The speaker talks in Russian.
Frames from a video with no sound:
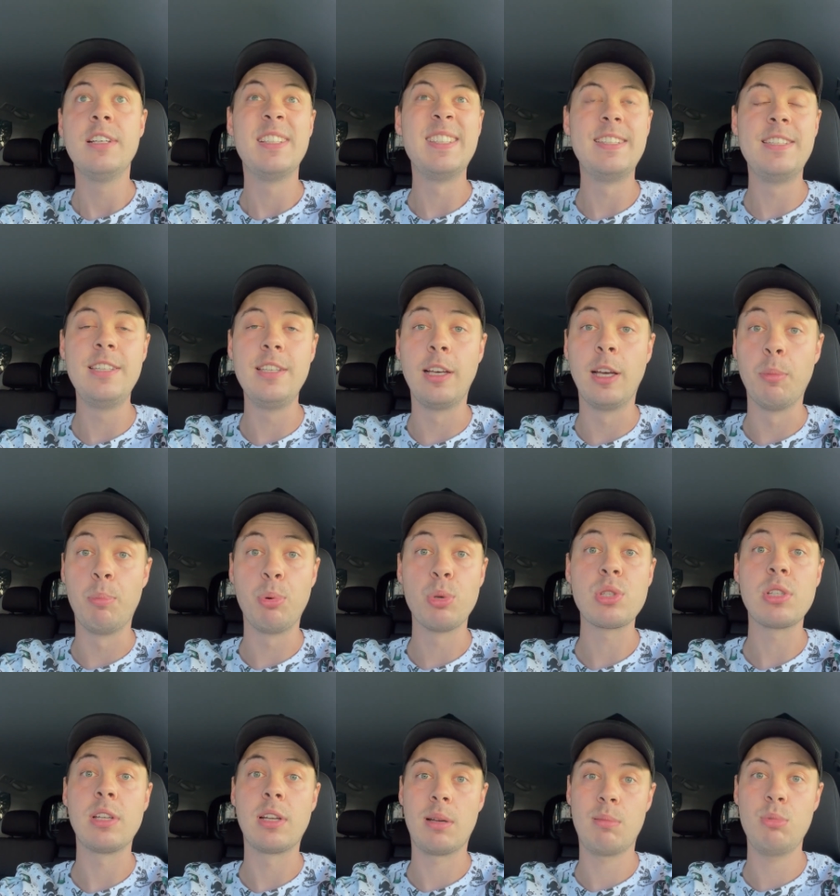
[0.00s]
дико
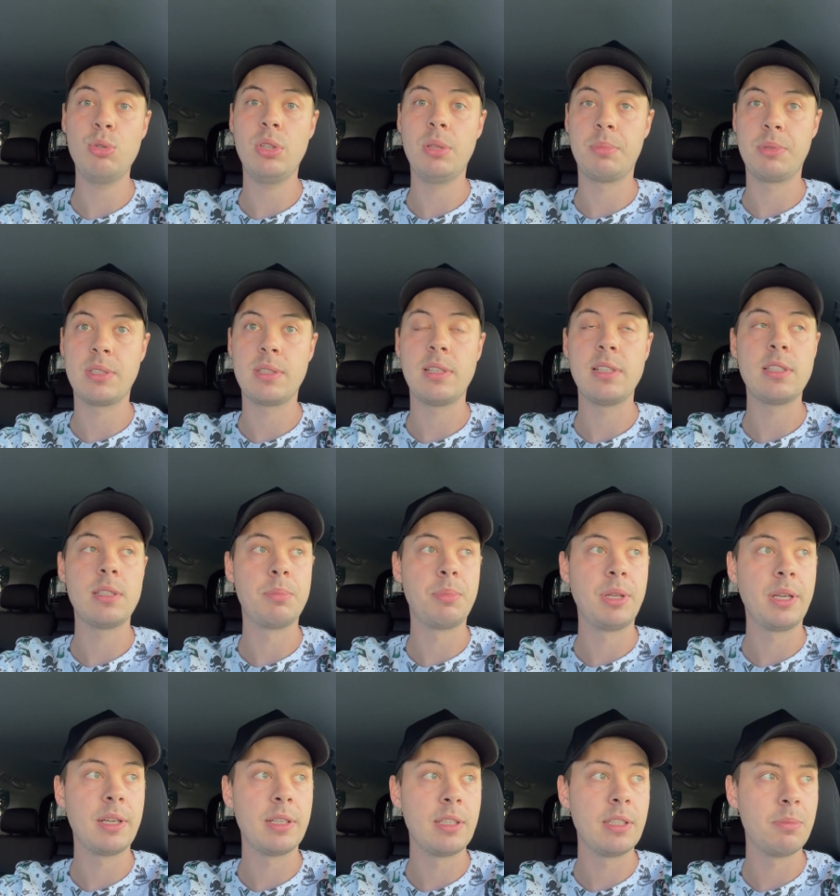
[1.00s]
после работы, представляете,
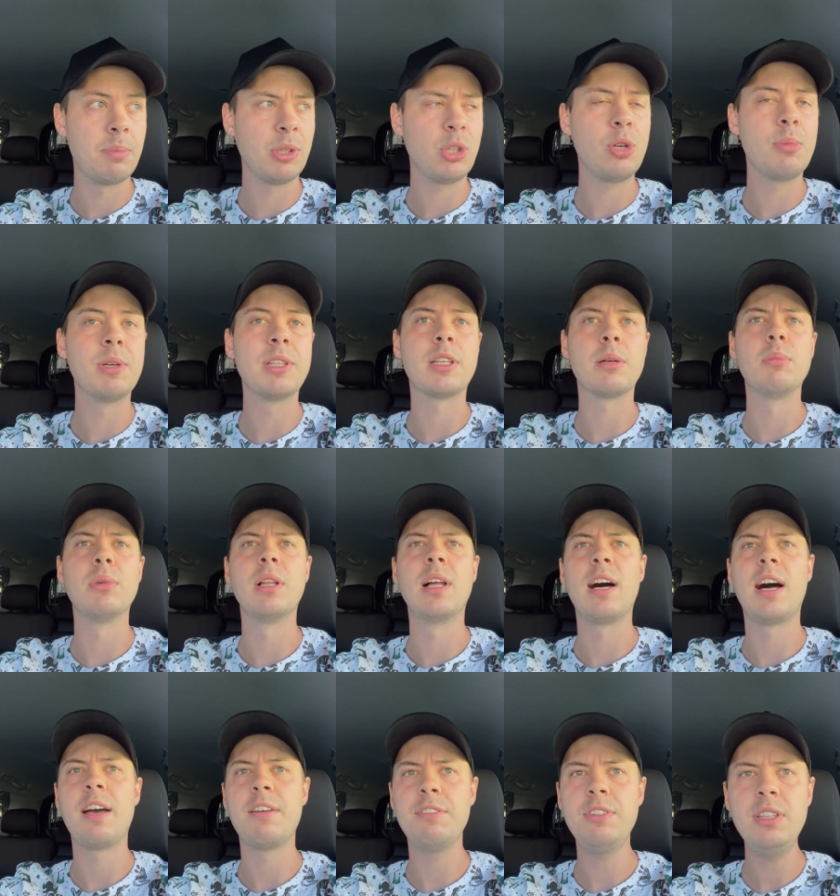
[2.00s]
приходить. Потом это была
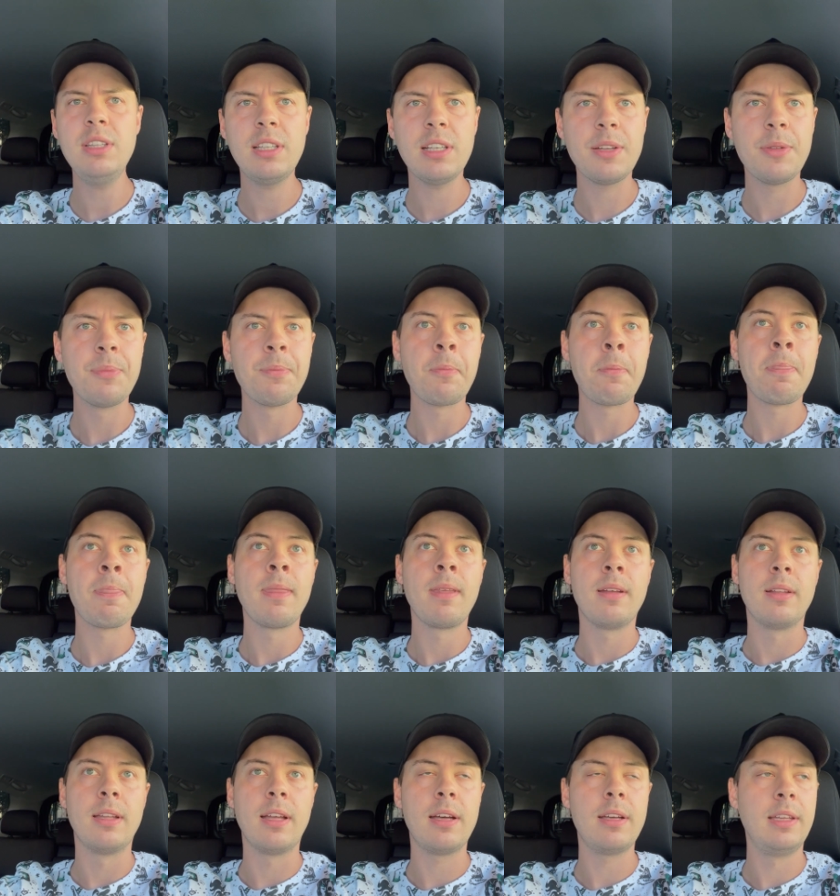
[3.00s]
Авито,
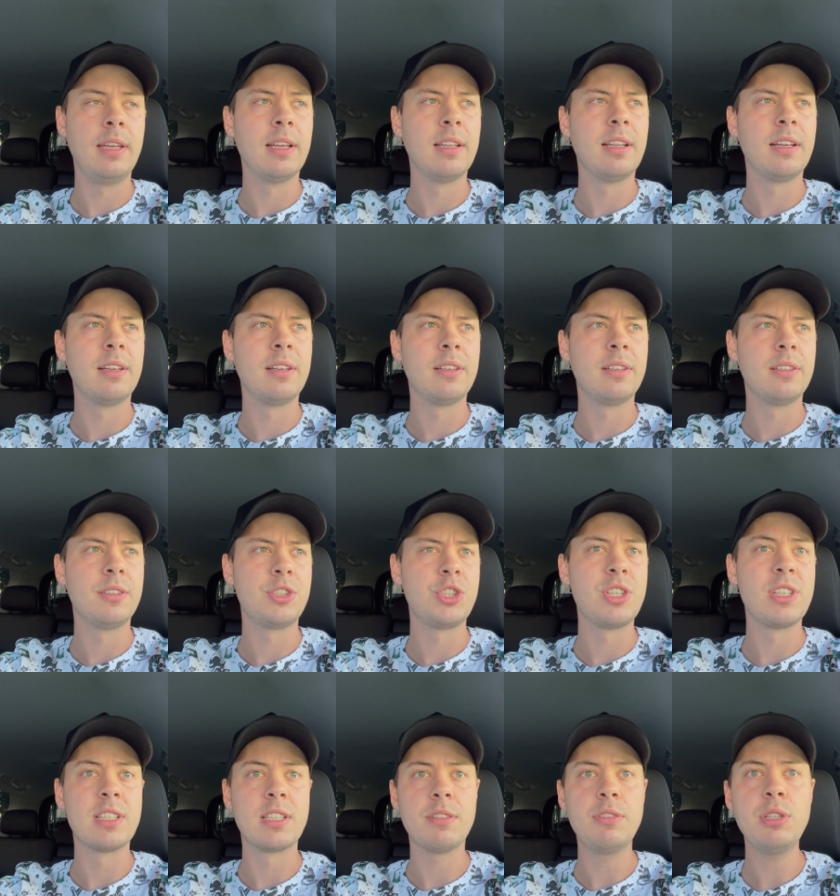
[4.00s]
да, я на,
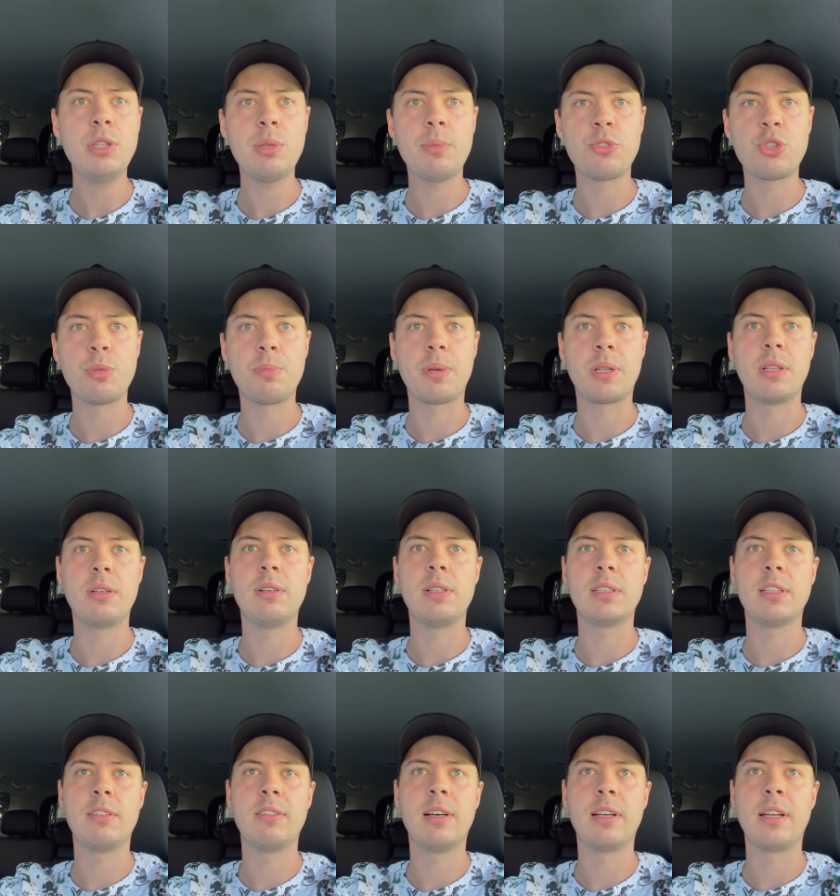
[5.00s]
через Авито уже продавал
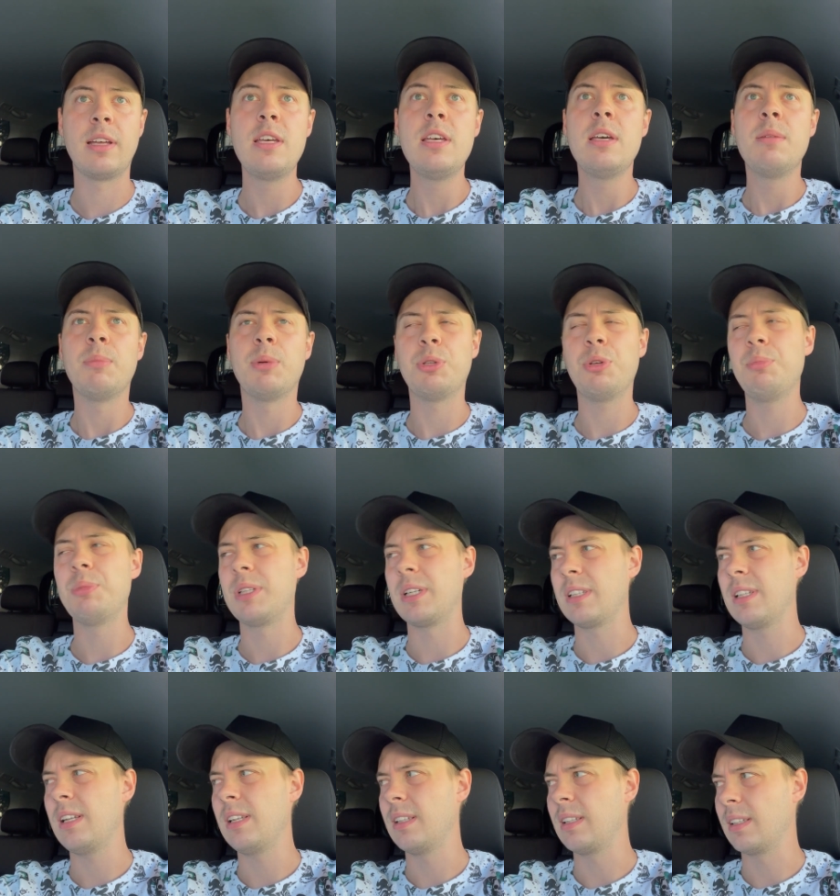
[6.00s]
товары, потом и так
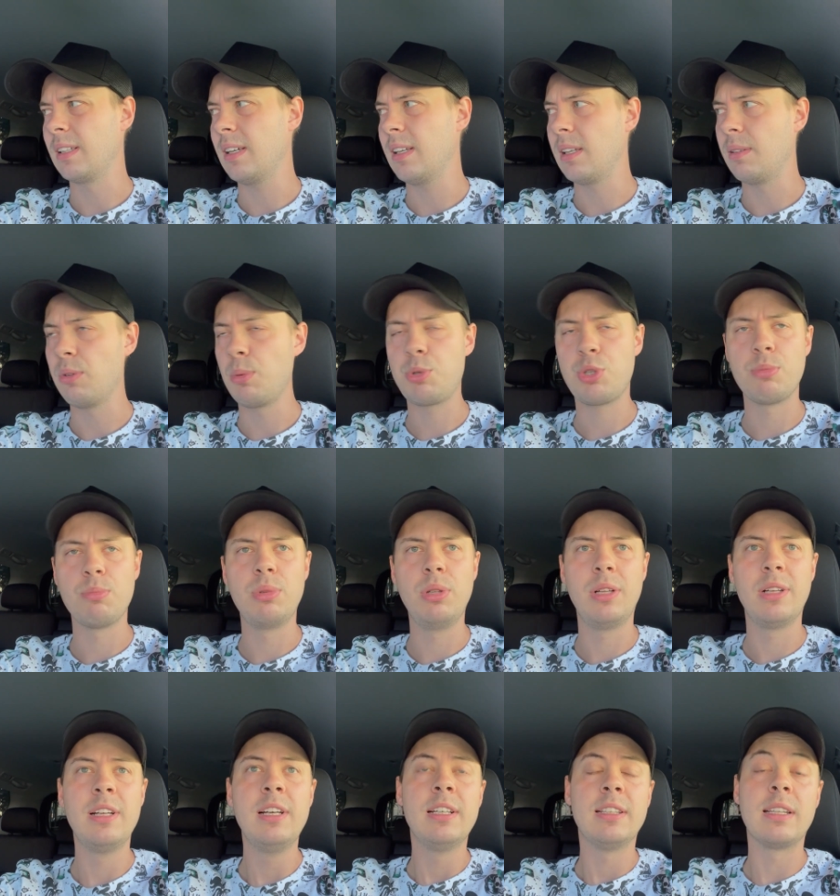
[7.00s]
далее, и так далее. В общем,
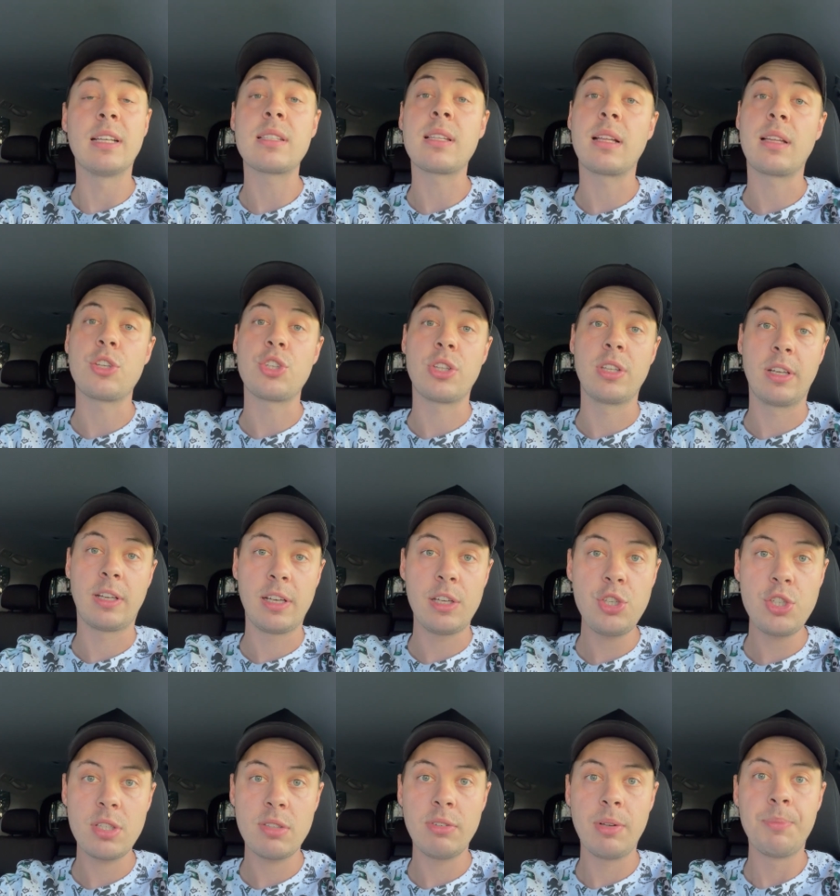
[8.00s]
было достаточное
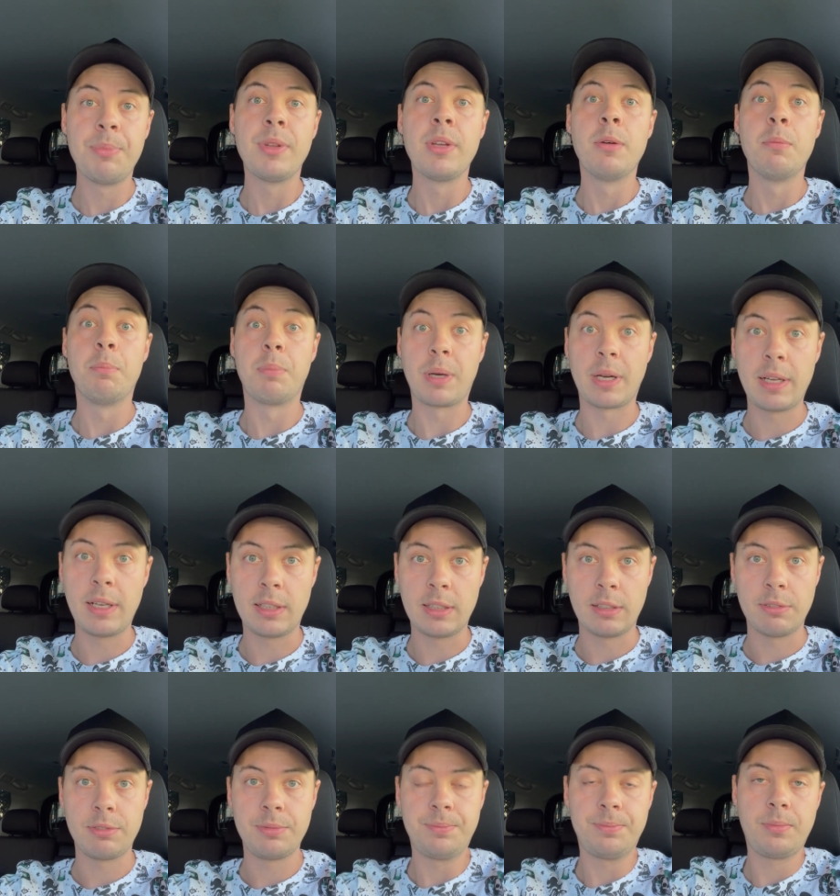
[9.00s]
количество
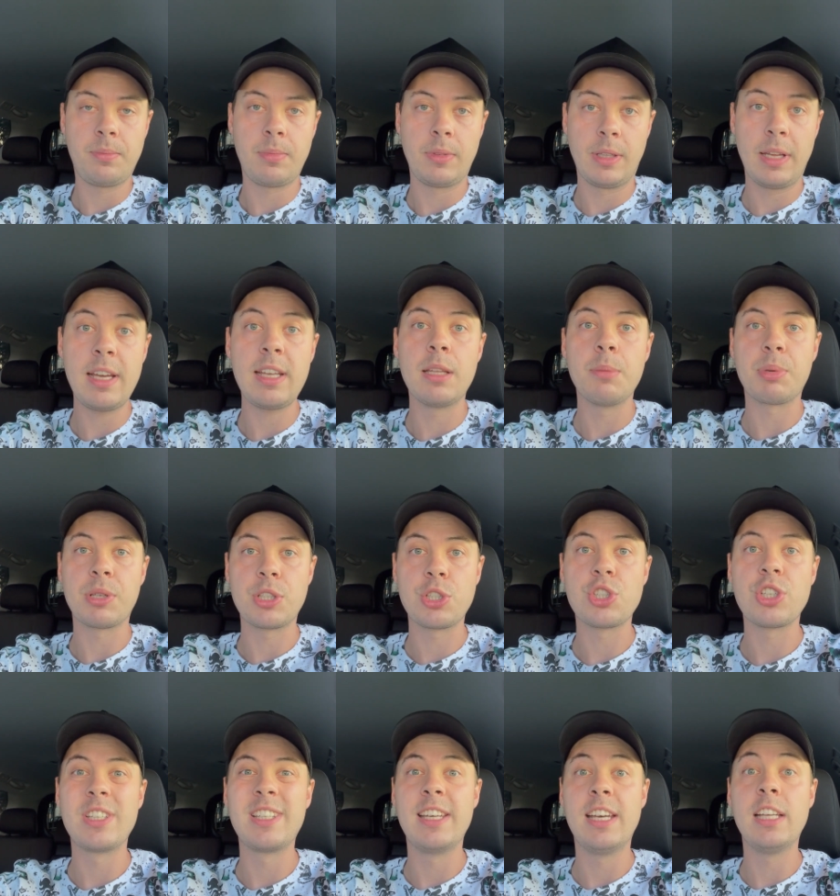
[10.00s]
проектов, да, и на
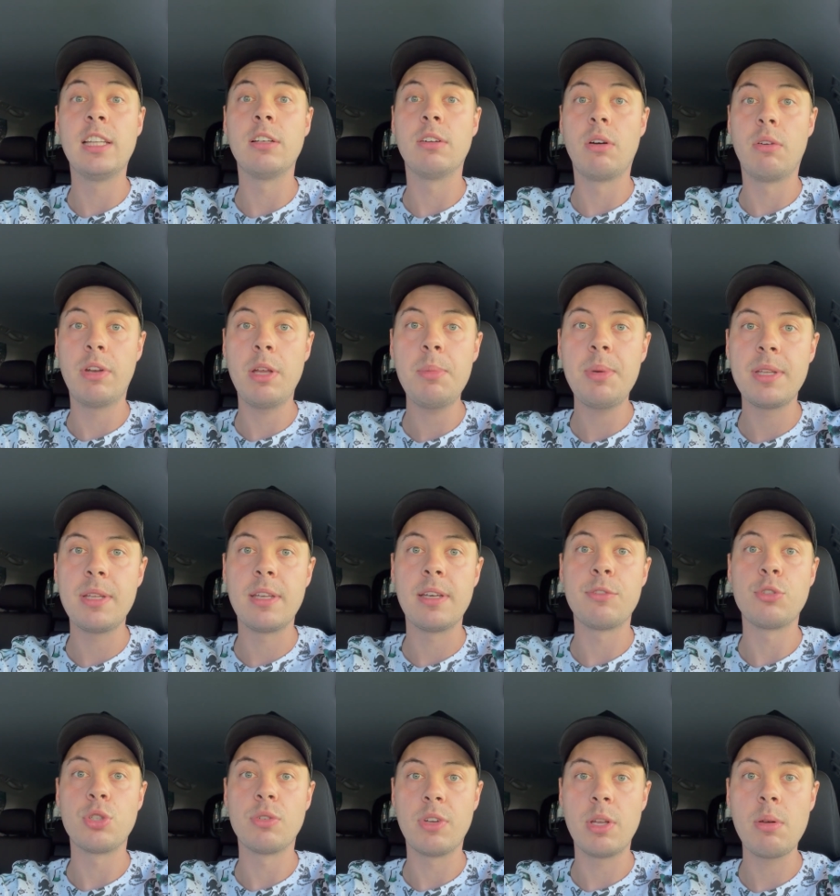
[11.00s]
протяжении этого времени я
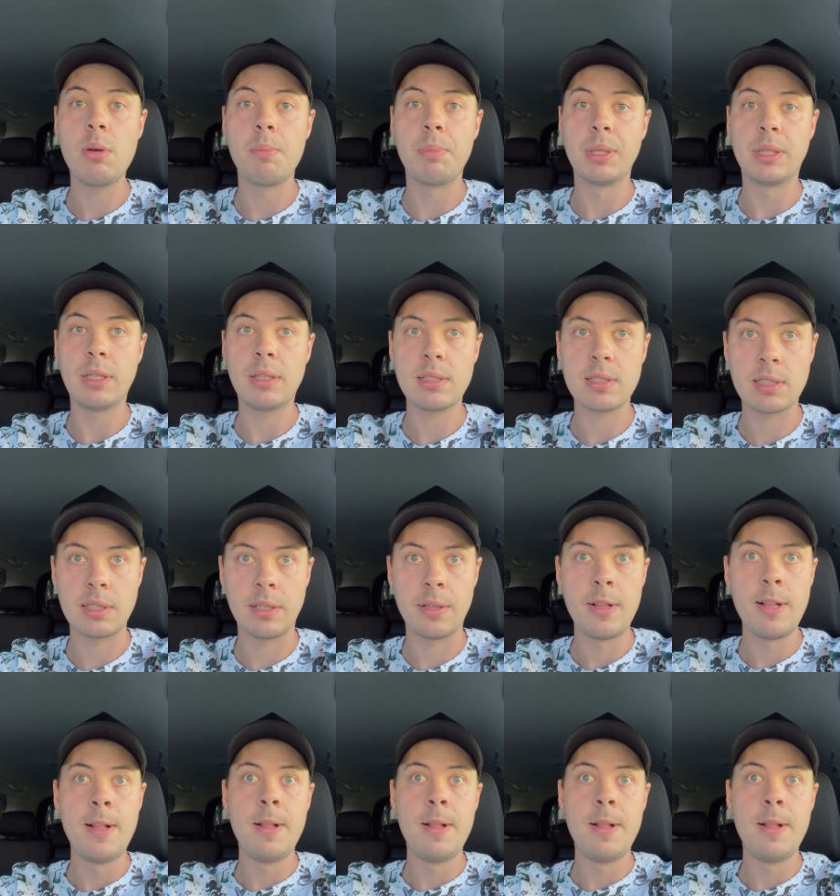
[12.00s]
все время пытался